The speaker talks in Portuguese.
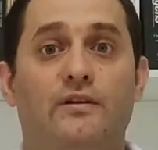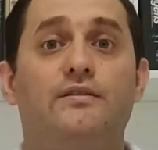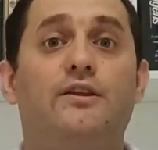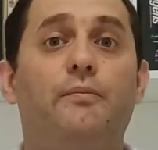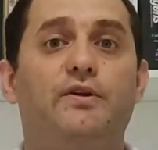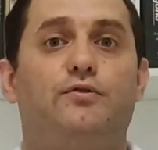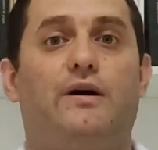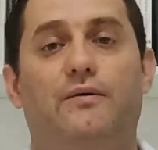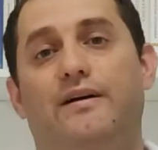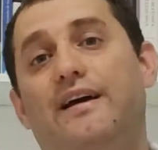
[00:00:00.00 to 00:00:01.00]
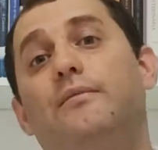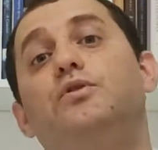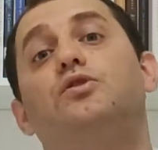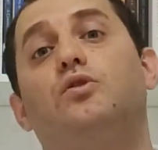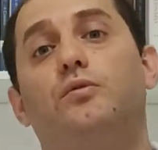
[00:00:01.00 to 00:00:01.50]
então, pessoal, é
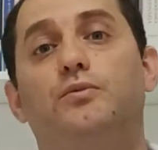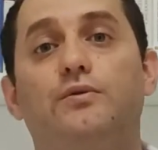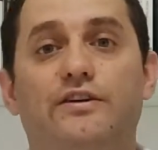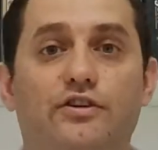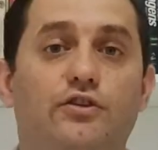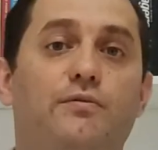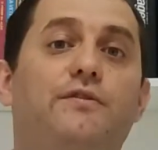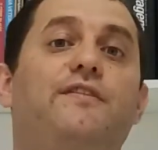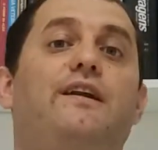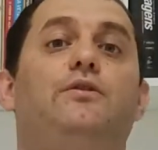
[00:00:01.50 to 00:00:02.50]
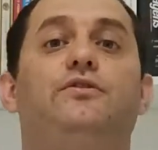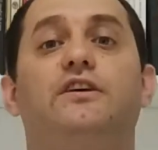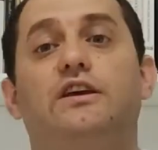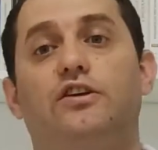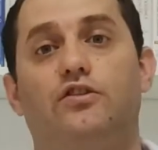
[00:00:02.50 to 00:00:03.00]
muito comum a gente ouvir falar o
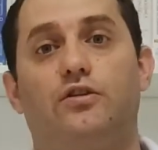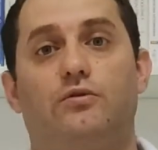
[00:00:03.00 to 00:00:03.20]
seguinte: